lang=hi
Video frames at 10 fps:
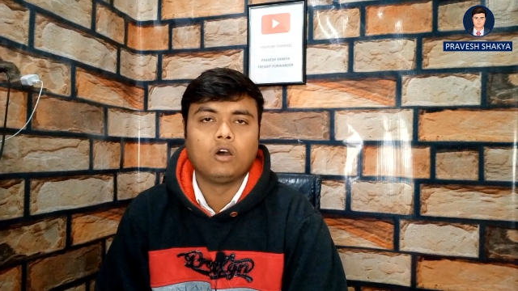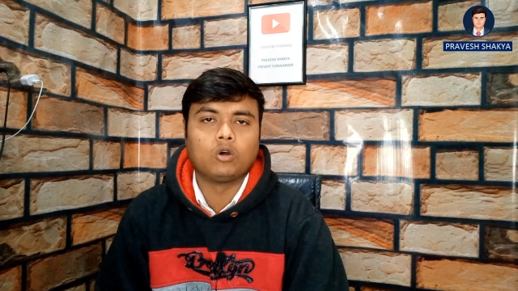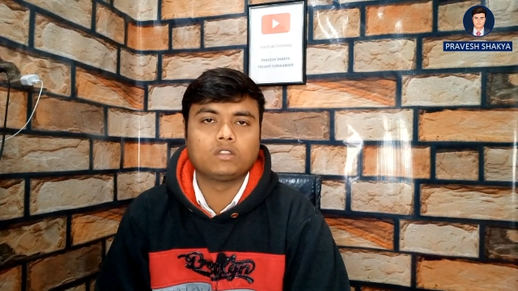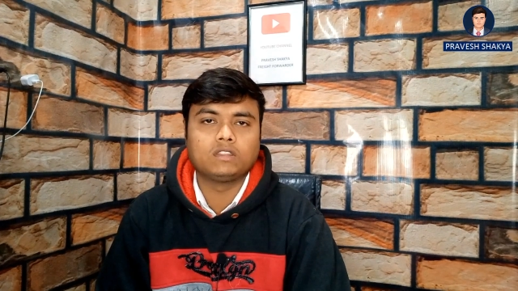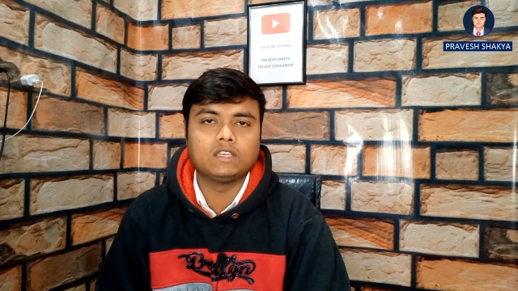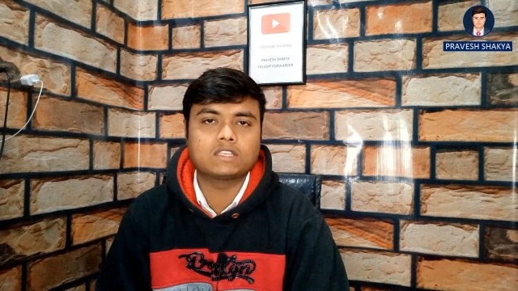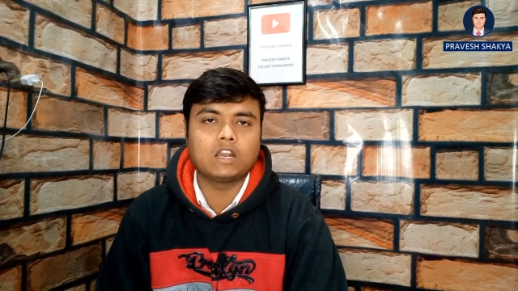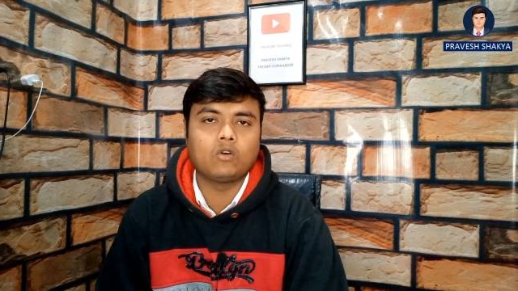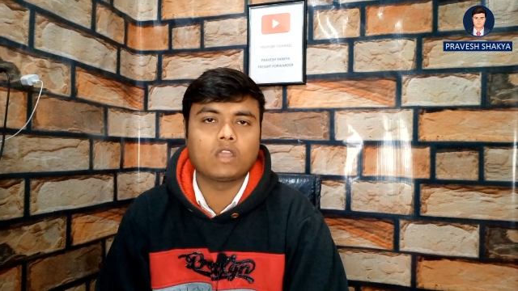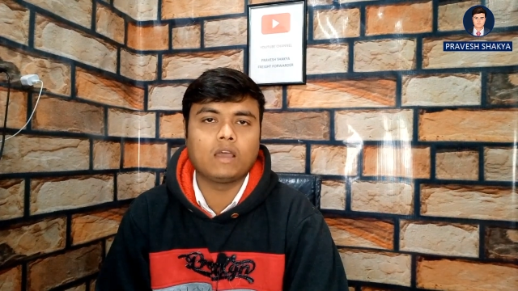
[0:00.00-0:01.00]
और
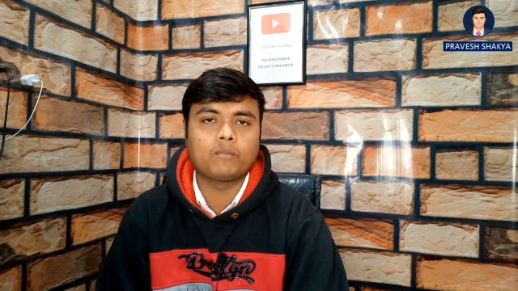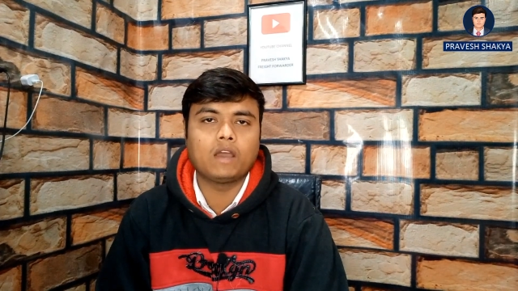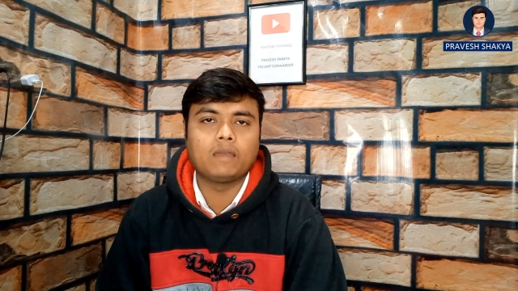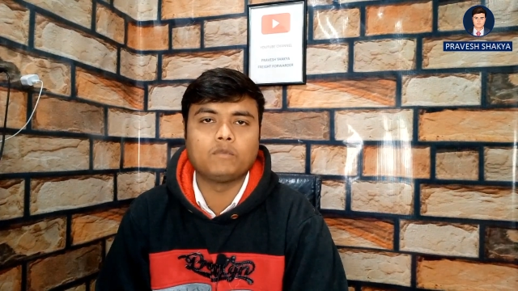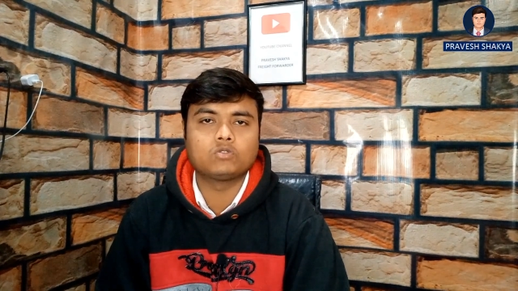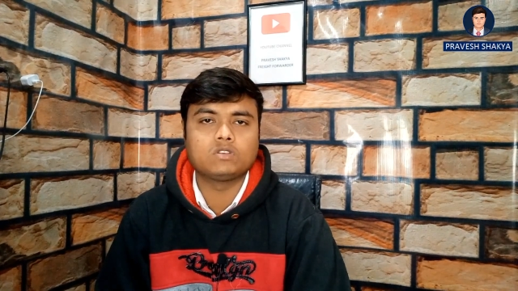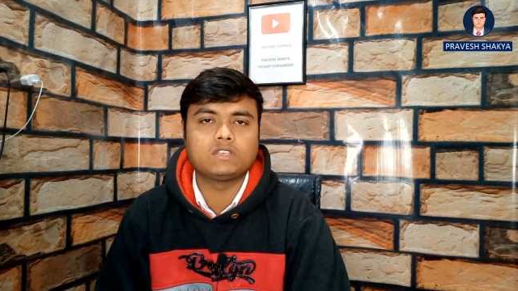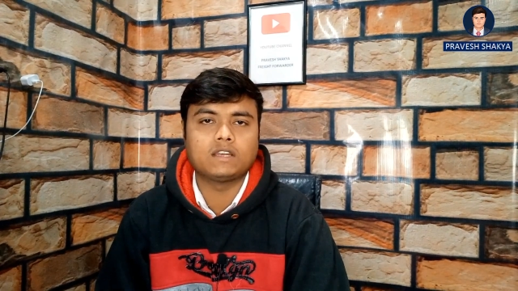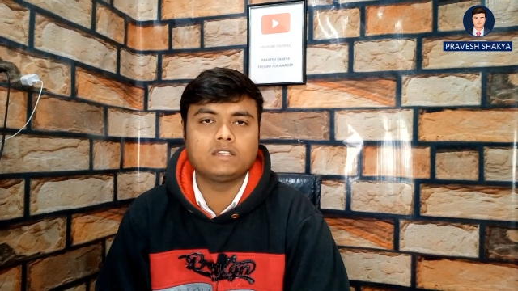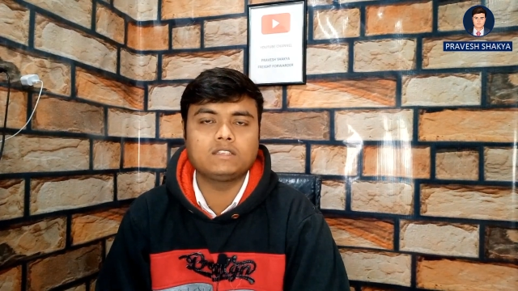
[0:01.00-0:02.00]
तीसरा हो गया आपका एम
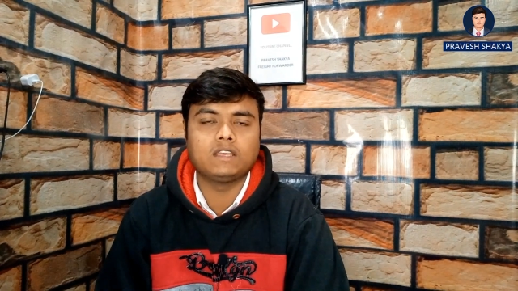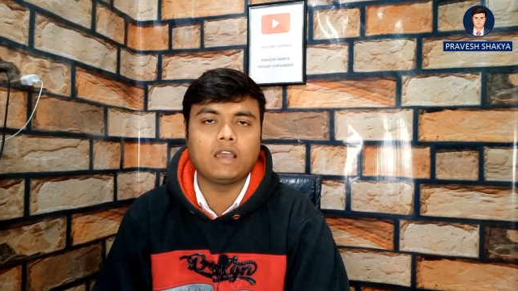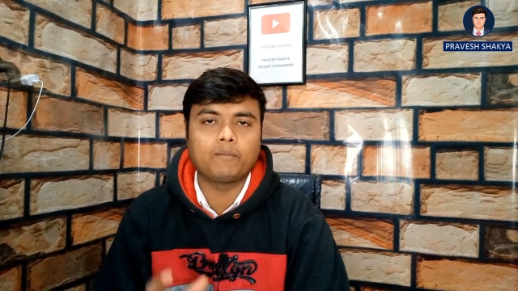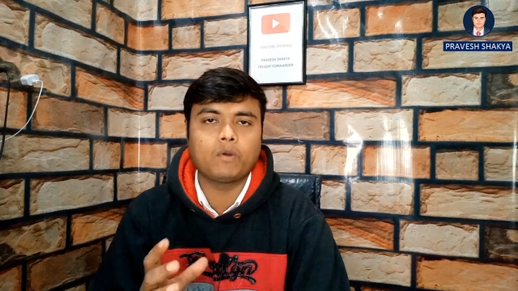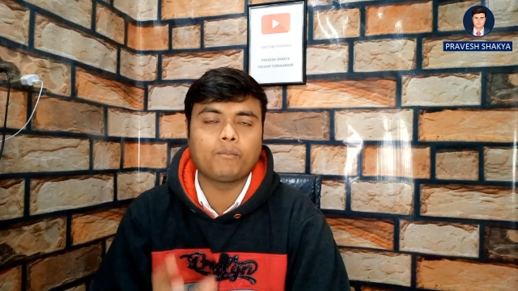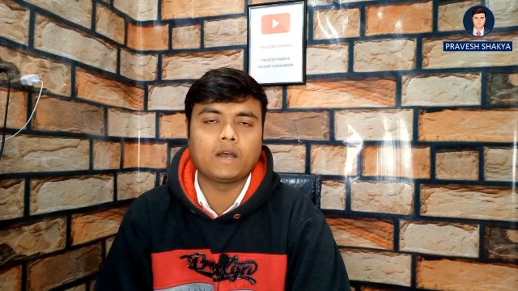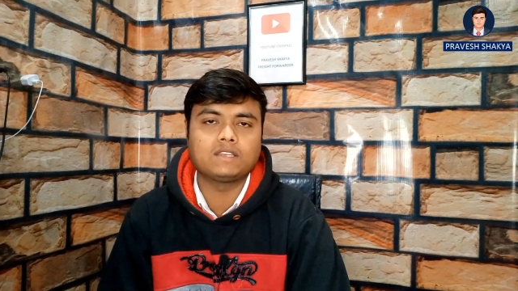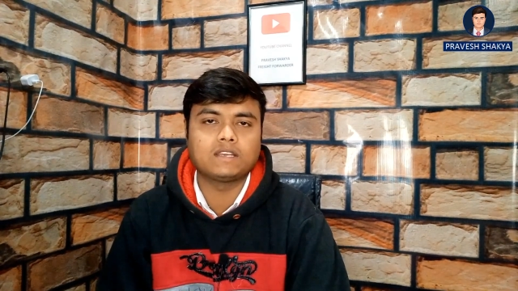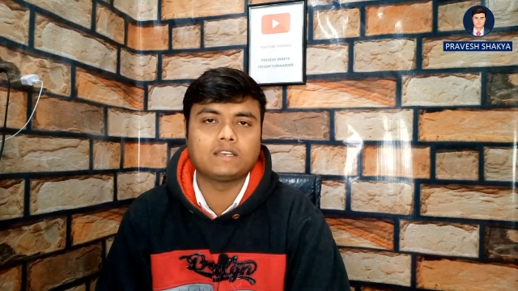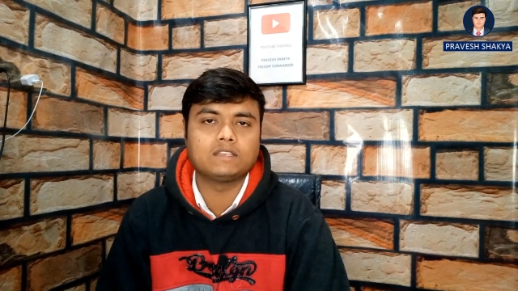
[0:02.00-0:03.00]
चार्जेस ये आपको
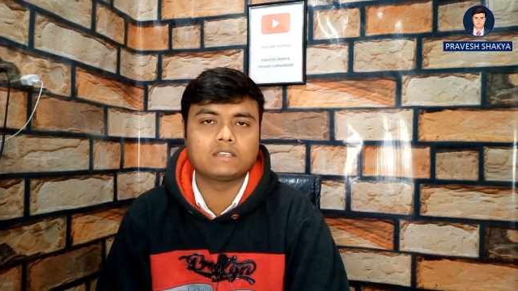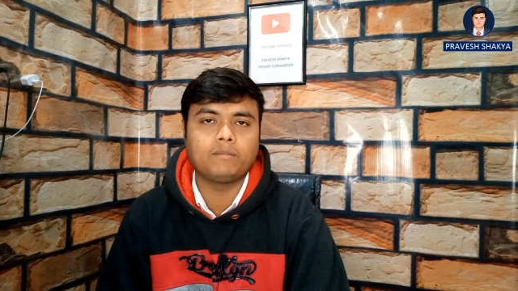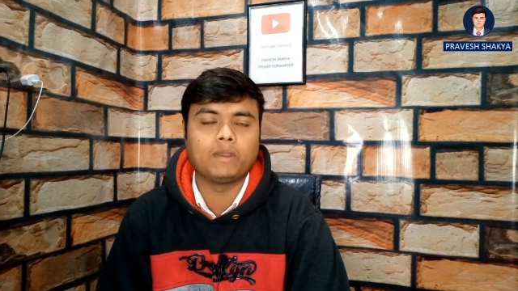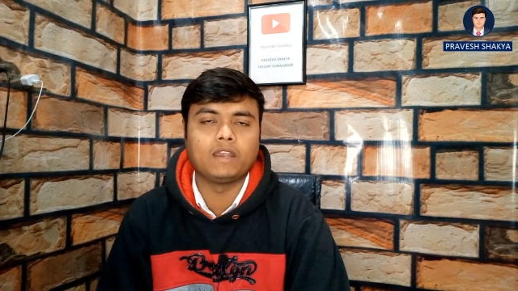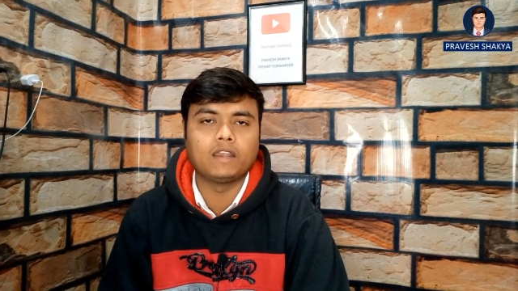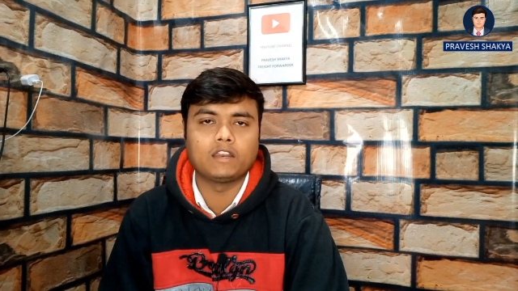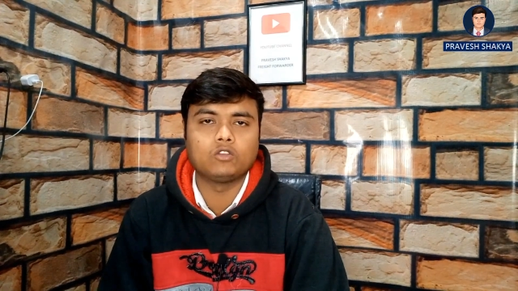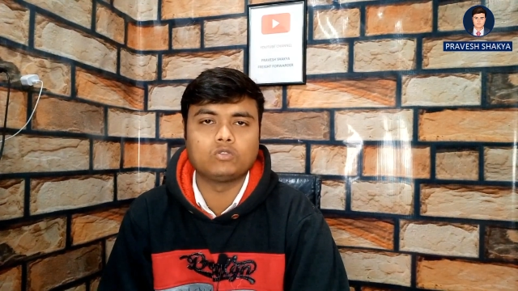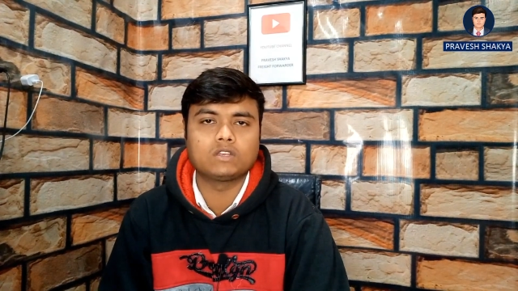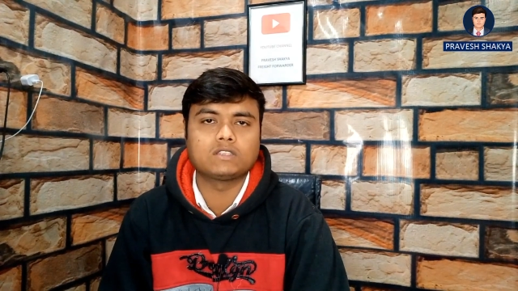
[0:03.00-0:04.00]
पाँच चार्जेस हैं
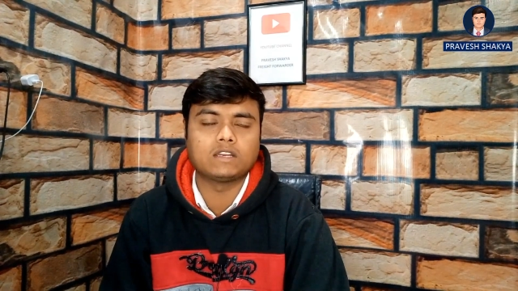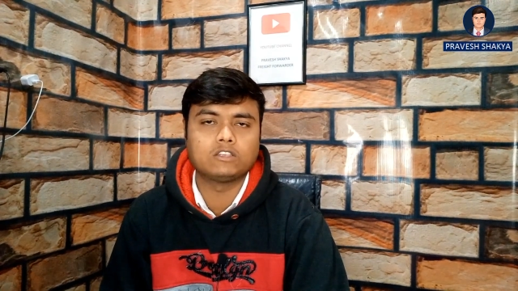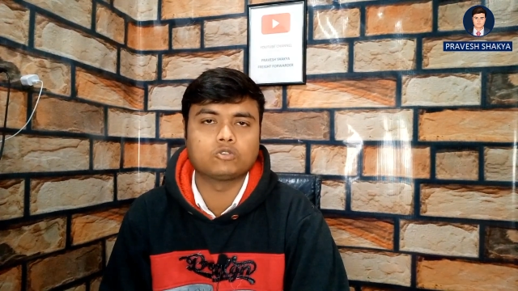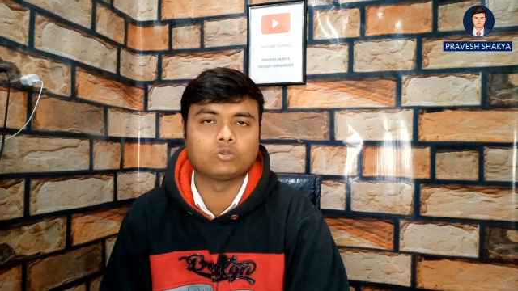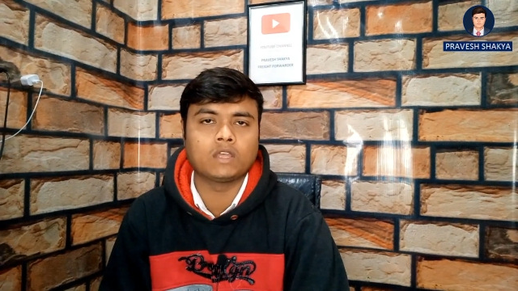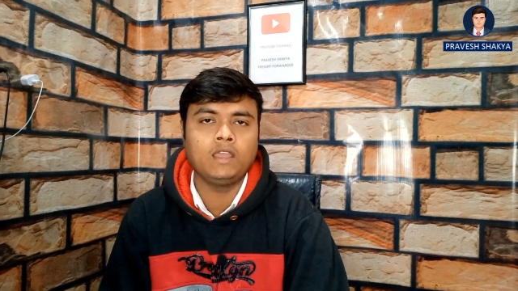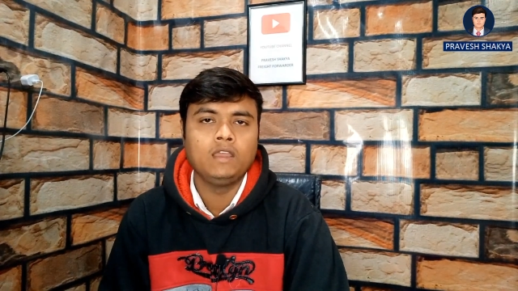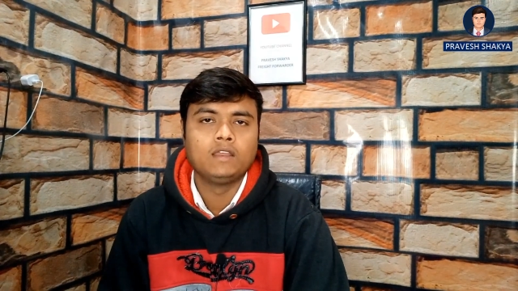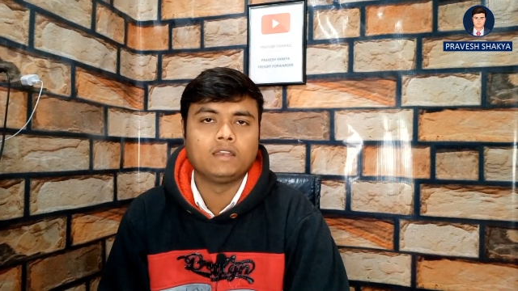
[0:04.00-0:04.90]
मैंडेटरी यूजर चार्जेस होता है